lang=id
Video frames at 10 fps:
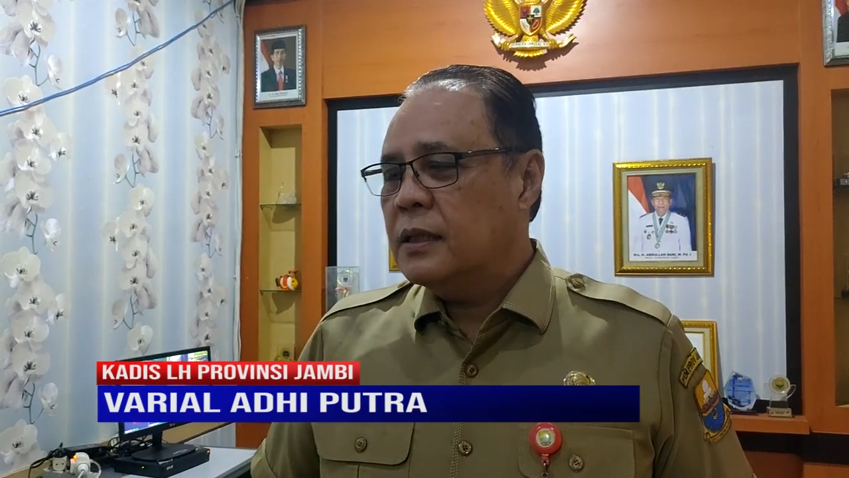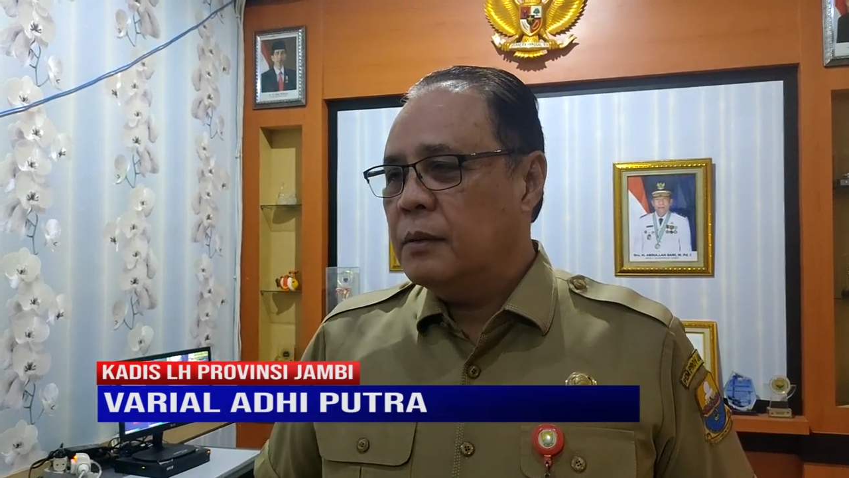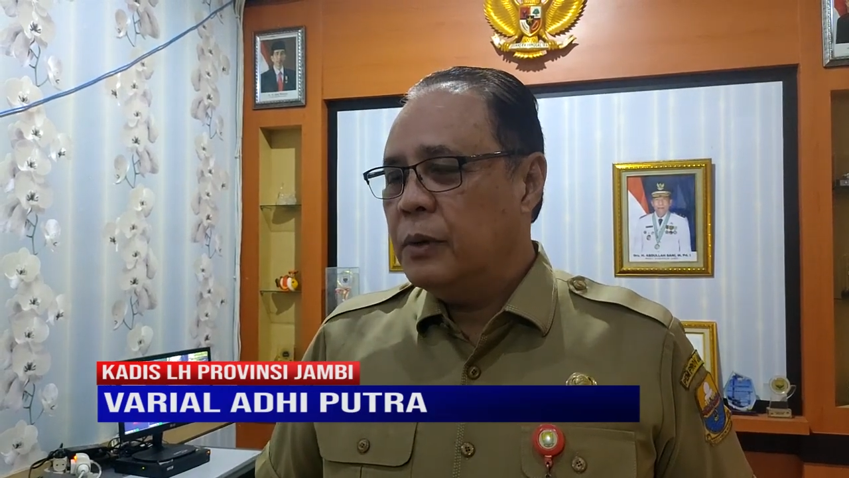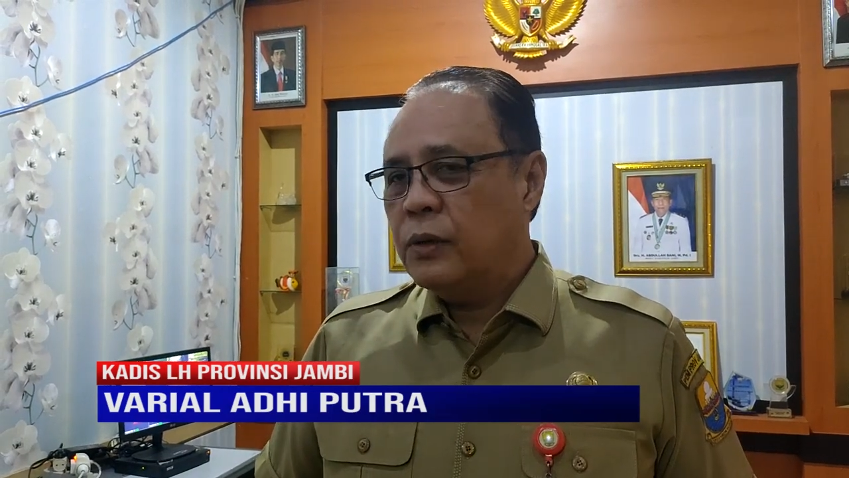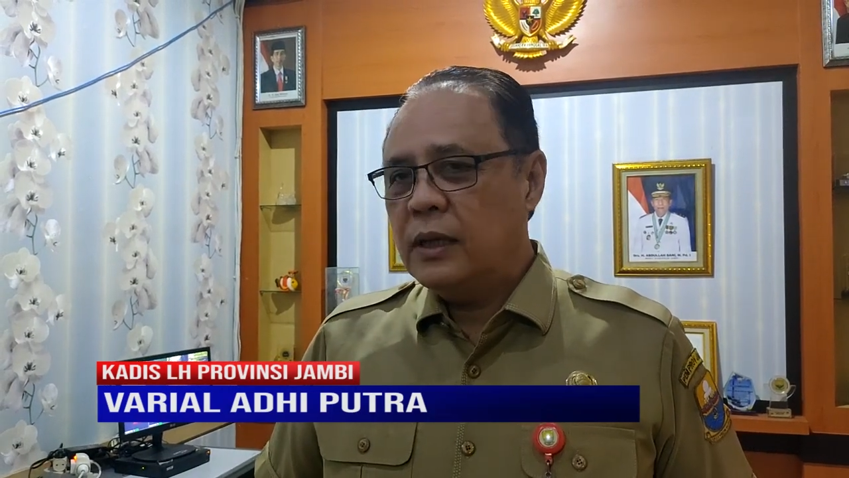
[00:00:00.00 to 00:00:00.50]

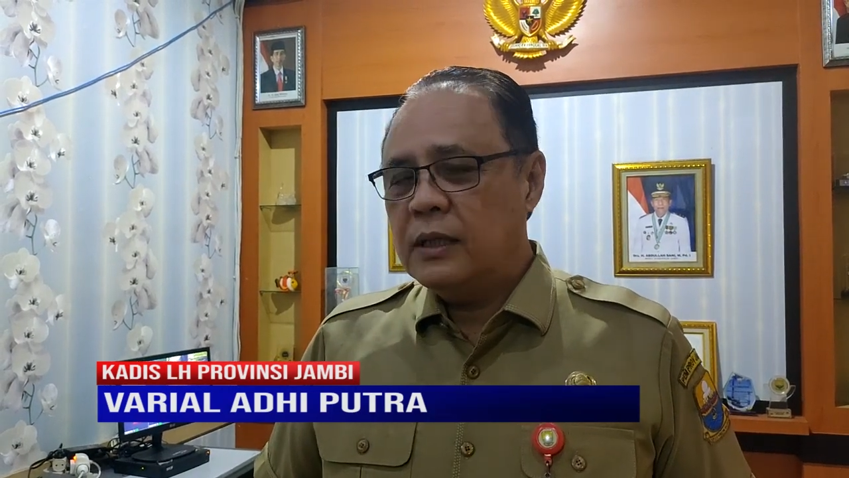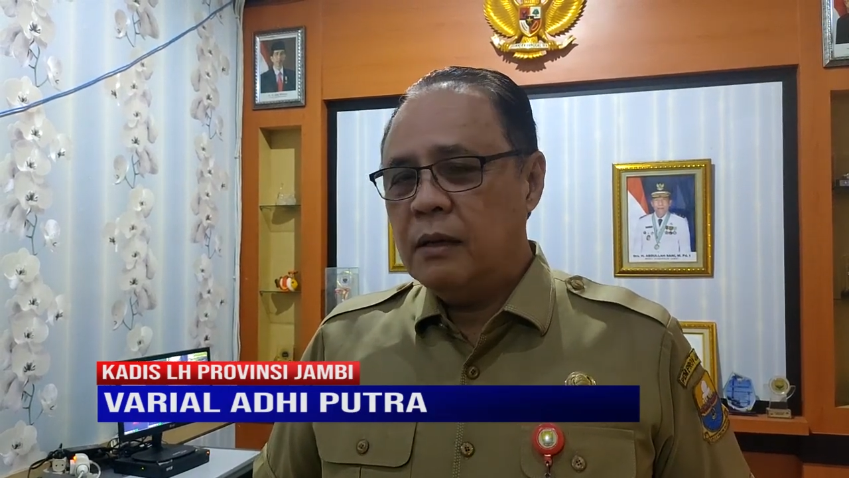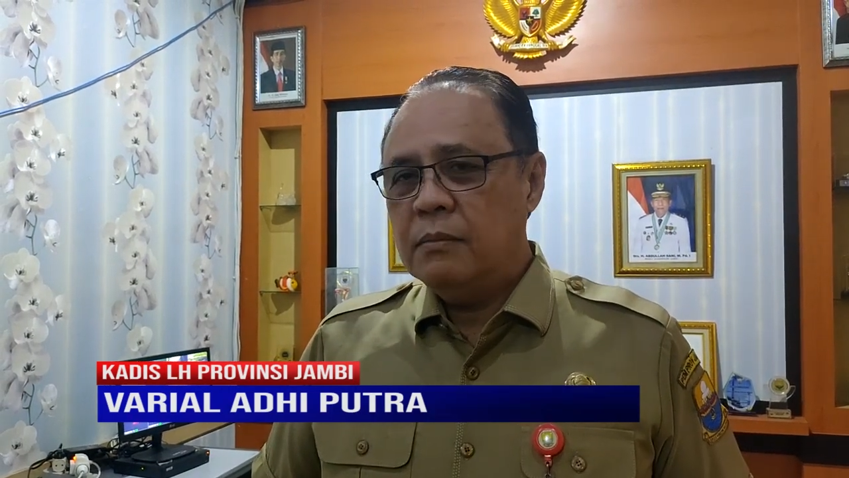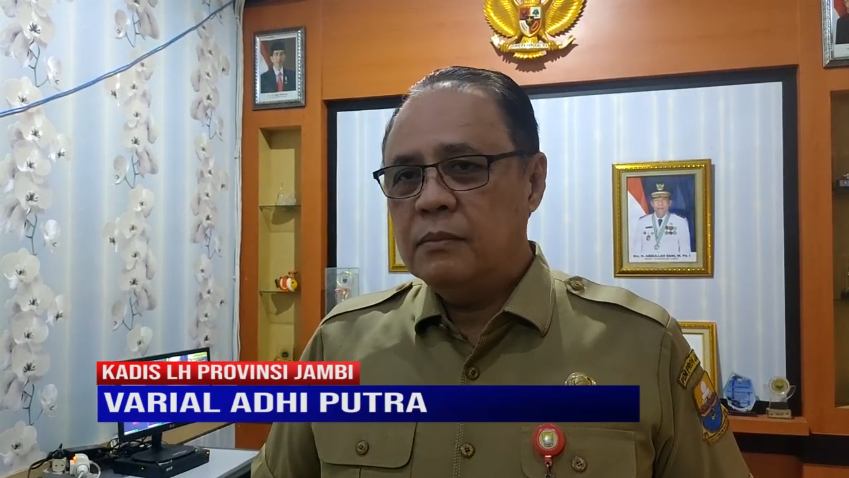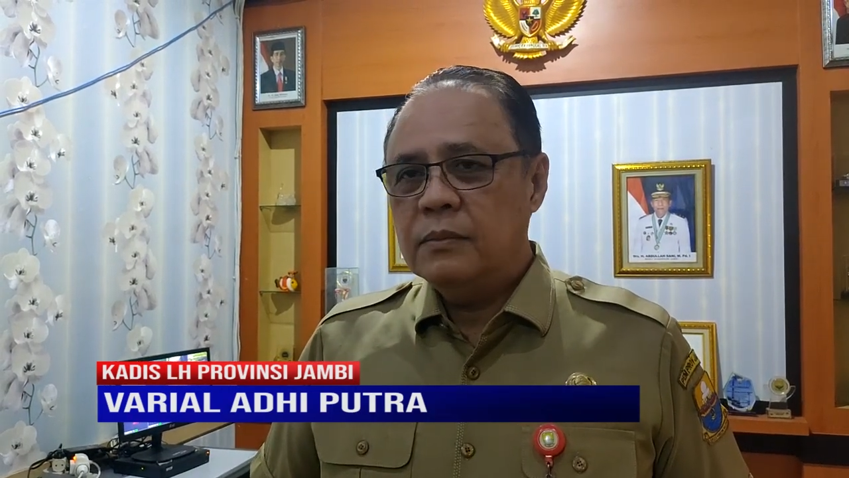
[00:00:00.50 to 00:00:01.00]
lebih kurang
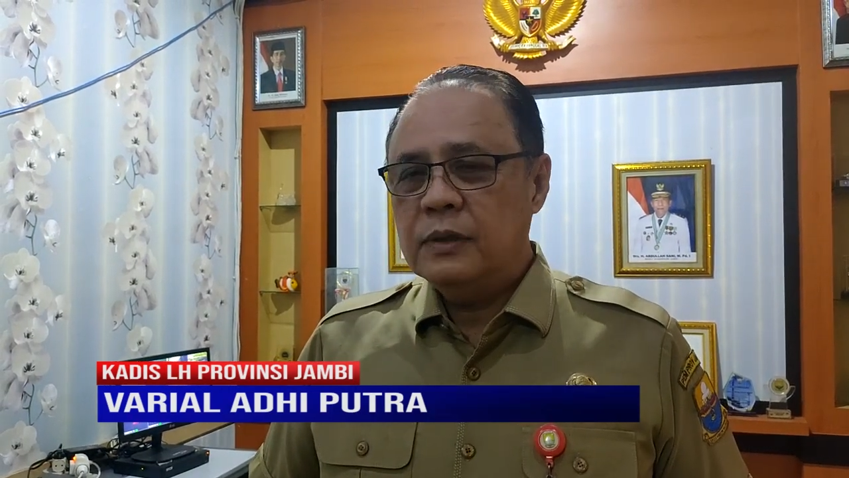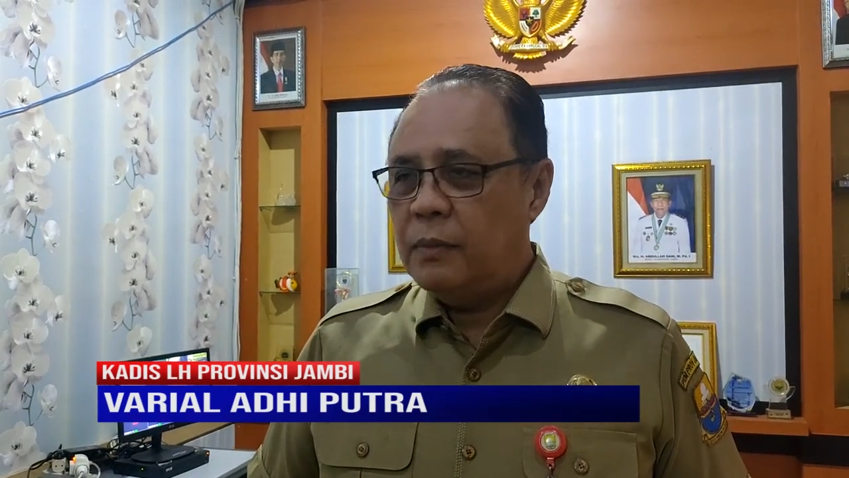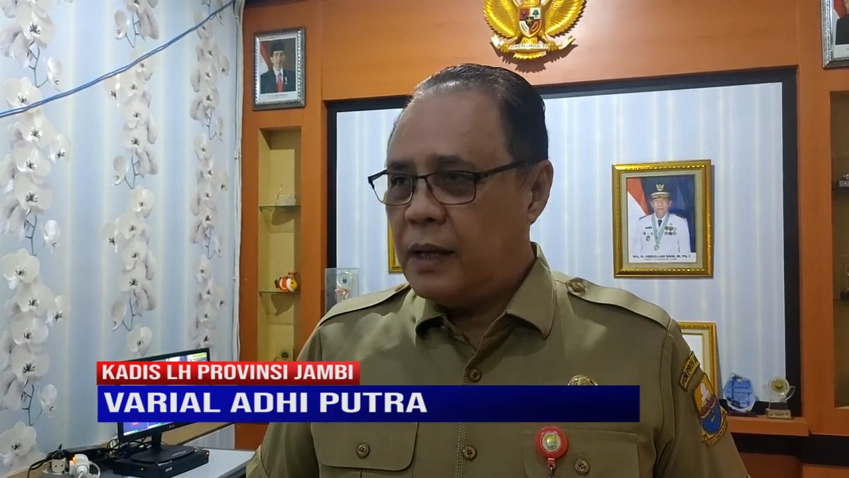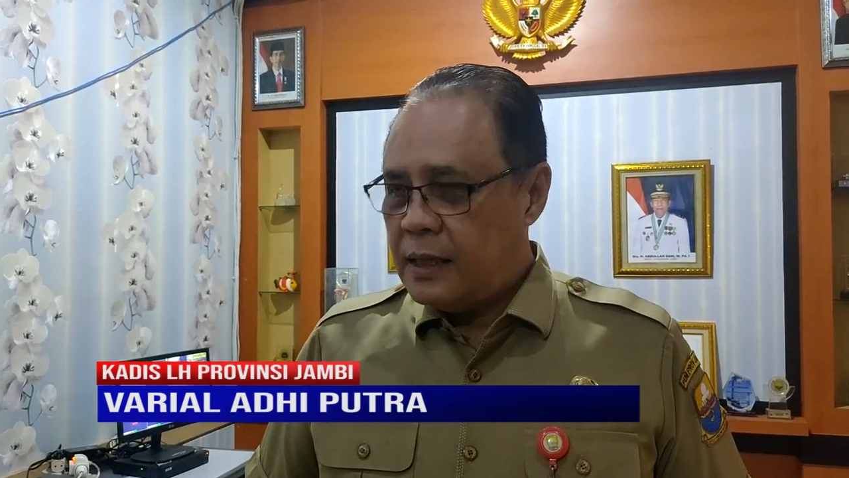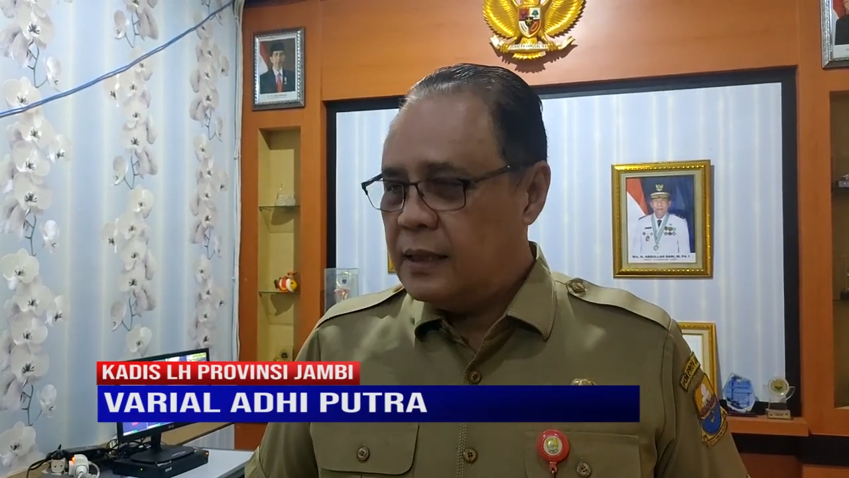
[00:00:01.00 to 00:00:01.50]
jam
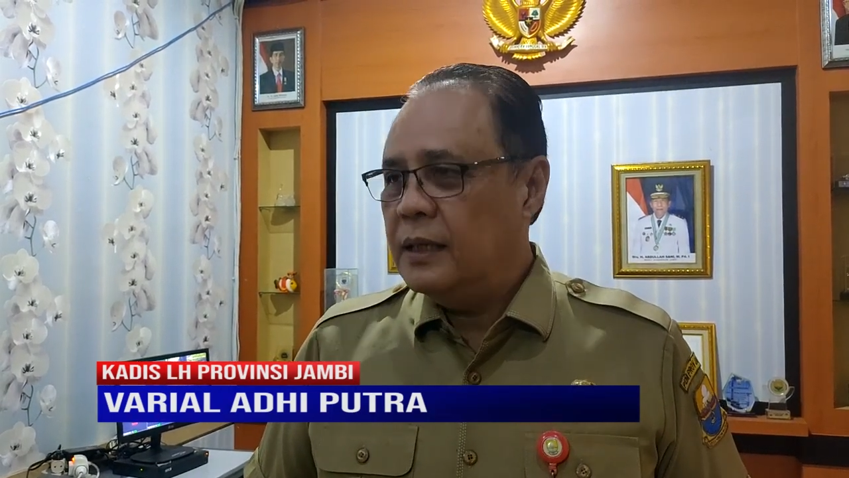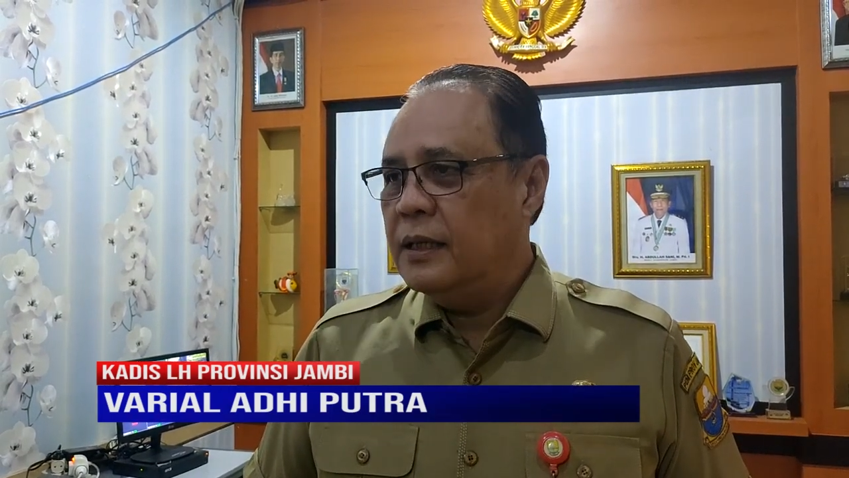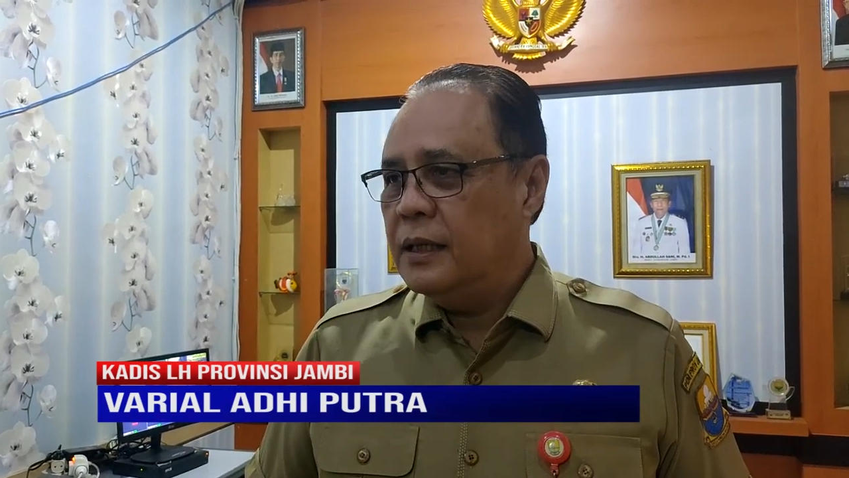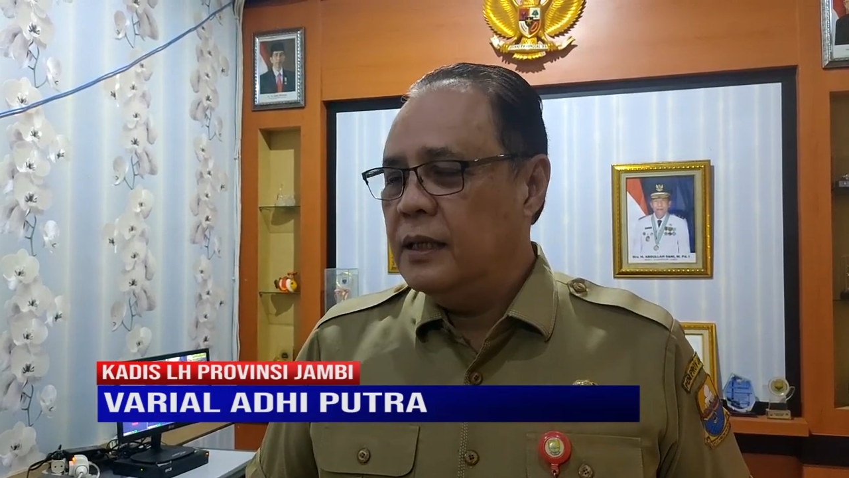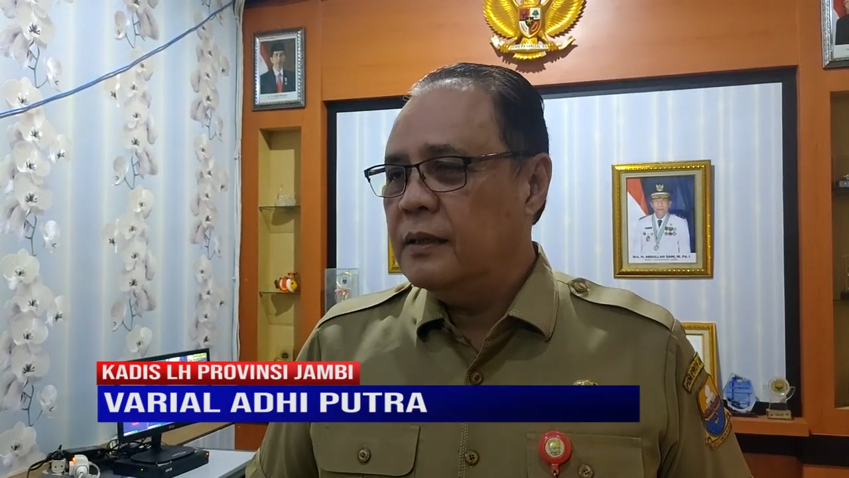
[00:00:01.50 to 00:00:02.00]
11an
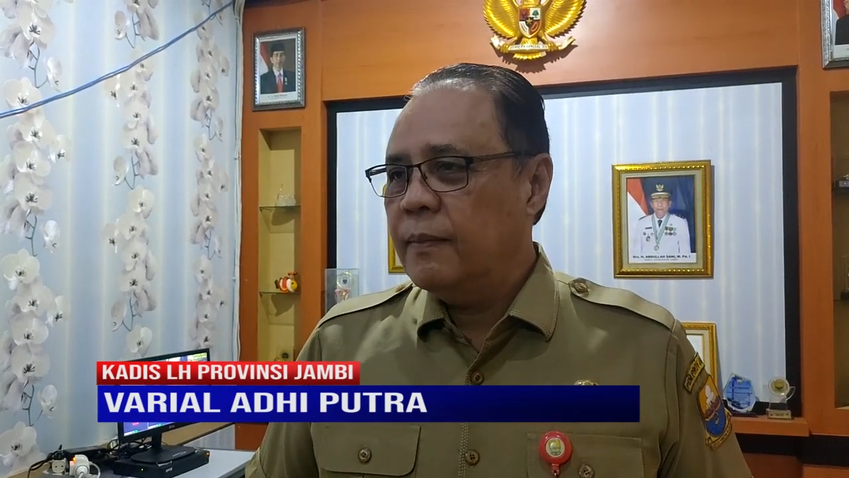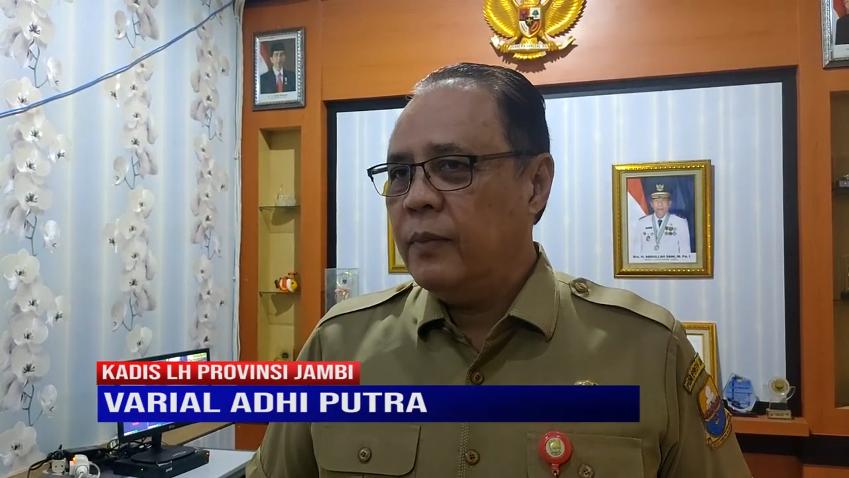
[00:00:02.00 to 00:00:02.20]
ini